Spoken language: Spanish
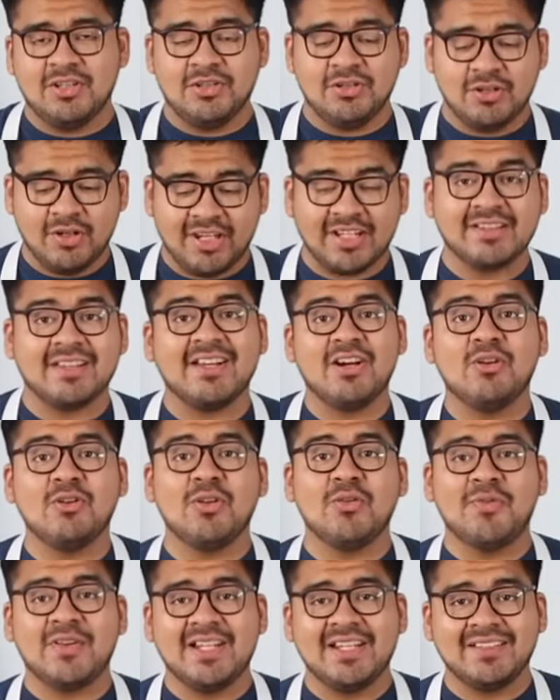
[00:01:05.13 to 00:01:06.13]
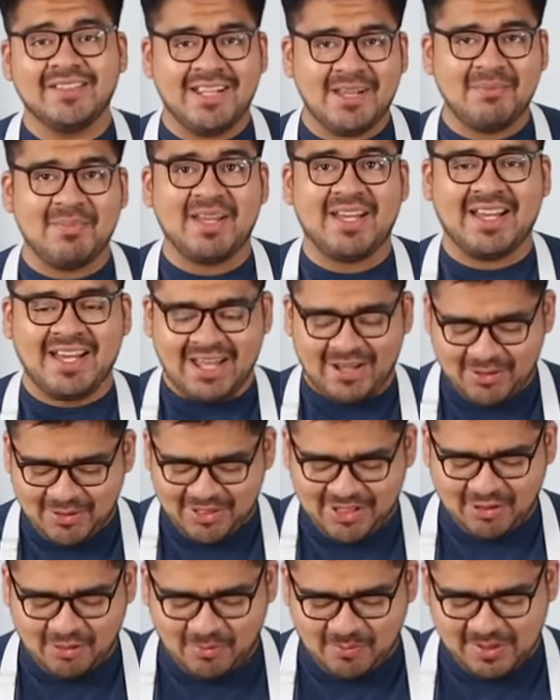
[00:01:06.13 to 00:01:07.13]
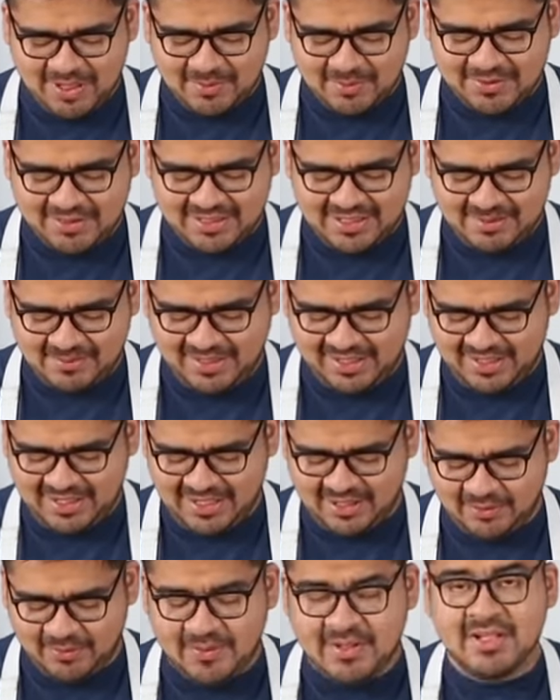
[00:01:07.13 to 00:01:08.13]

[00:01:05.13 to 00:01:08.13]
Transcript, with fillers: Yo aquí tengo unos filetes de pescado que compramos en el mercado.